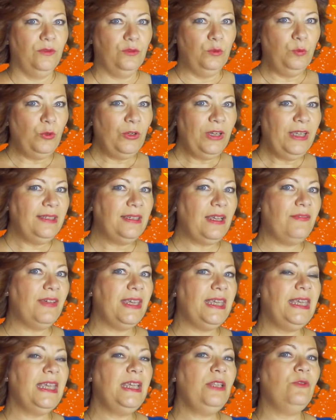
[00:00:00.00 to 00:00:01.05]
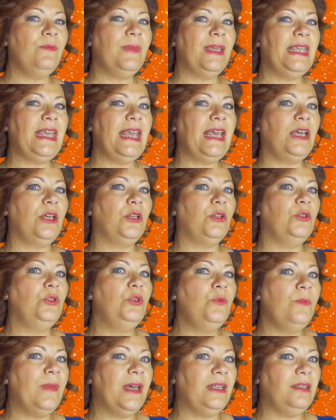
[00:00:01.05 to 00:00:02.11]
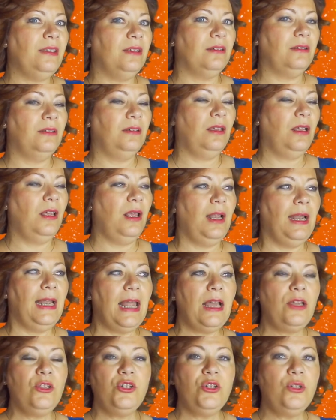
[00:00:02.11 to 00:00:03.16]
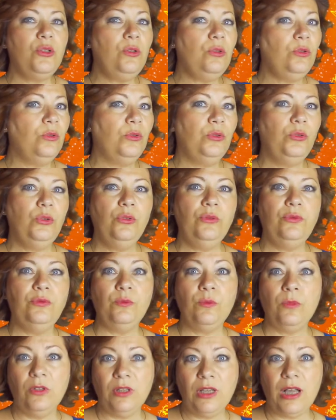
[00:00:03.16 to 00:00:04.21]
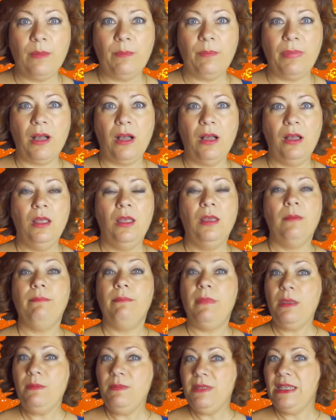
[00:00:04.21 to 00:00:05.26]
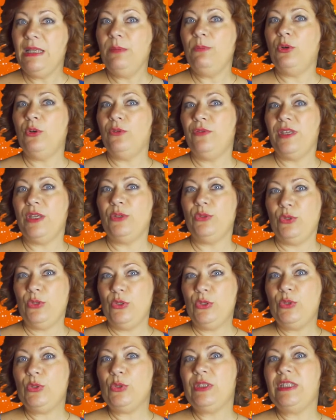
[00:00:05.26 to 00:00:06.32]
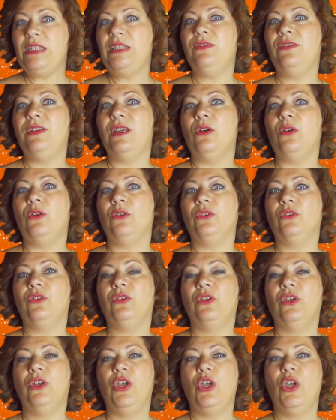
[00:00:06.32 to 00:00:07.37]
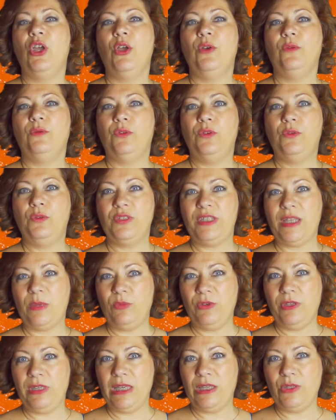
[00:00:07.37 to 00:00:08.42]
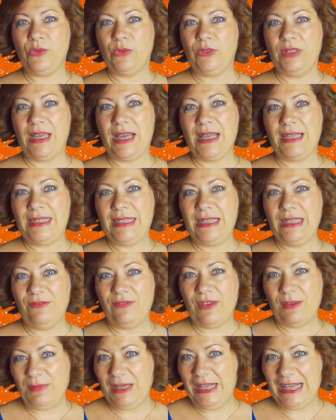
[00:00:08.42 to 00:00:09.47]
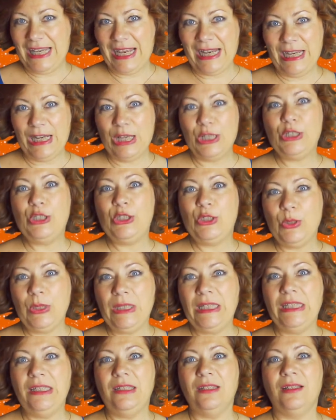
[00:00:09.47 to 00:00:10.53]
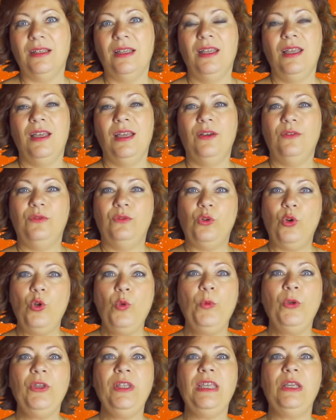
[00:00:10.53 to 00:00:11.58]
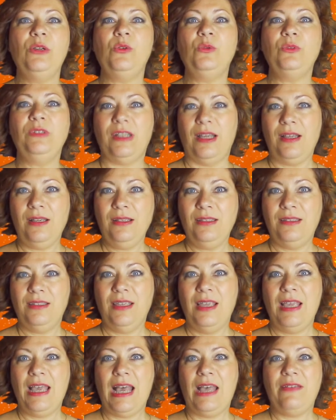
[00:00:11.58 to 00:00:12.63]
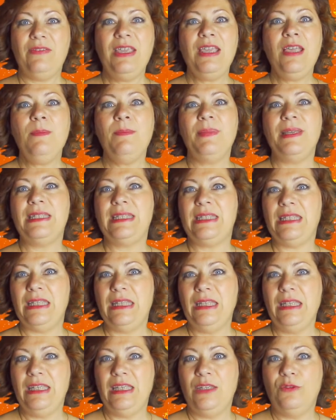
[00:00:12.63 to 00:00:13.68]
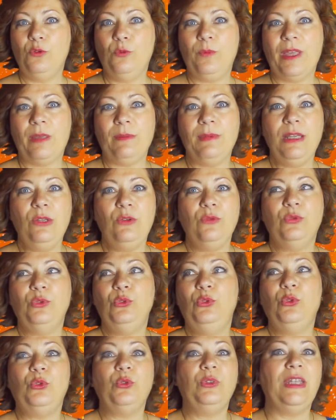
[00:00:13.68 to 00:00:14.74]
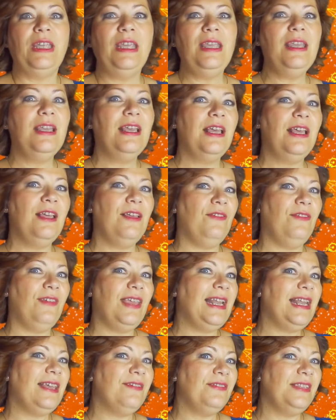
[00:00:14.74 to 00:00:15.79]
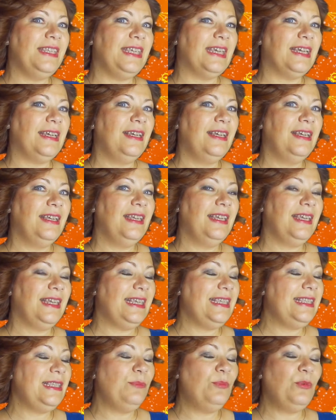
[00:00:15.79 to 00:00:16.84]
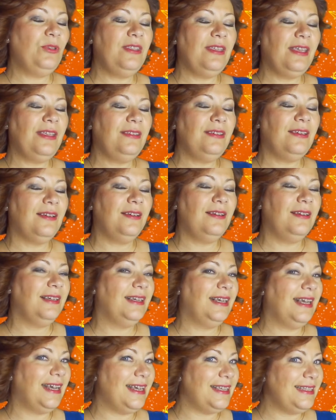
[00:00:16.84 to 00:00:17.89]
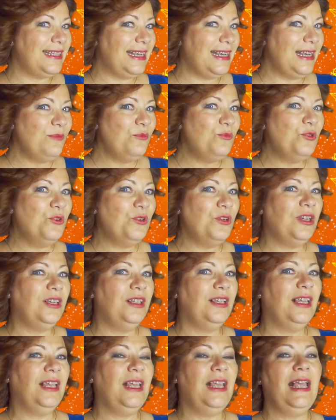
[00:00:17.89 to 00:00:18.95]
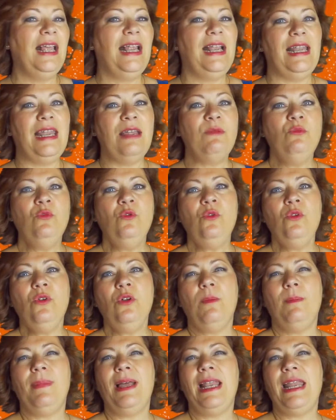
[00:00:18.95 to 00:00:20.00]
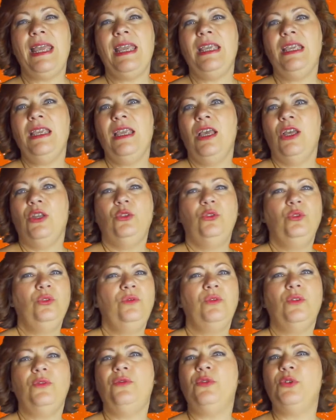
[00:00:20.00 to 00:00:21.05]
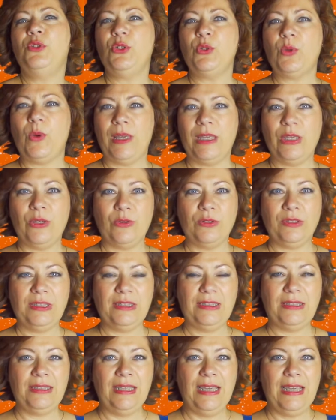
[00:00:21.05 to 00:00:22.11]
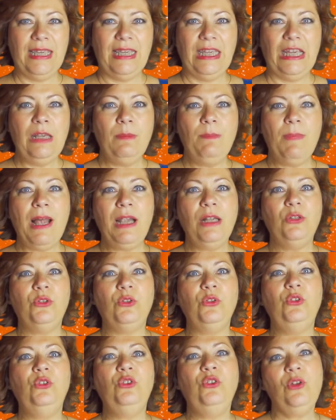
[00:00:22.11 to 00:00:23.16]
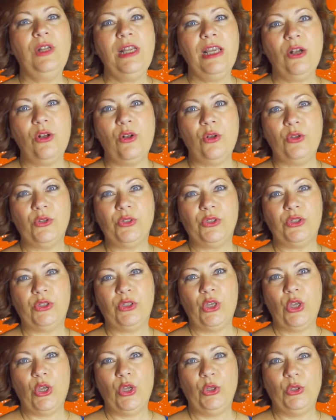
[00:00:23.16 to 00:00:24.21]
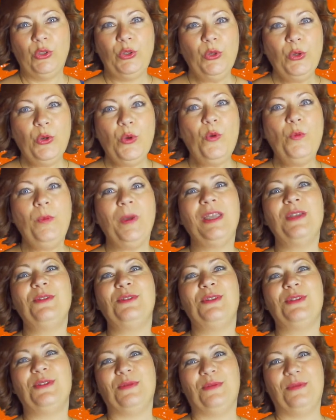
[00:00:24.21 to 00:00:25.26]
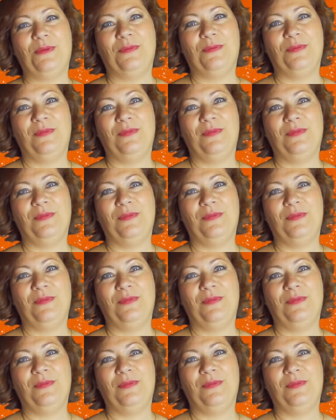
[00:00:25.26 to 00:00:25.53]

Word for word: Vous pourrez travailler de manière nomade. L'argent ne vous manquera pas, même s'il provient d'une source différente. Vous vous appuyez sur des racines familiales solides. Vous reprenez contact avec un passé qui vous permet de vous tourner vers l'avenir. Et c'est peut-être grâce à l'amour. L'amour balaye toutes vos fausses croyances. Il parle de tolérance, de compréhension.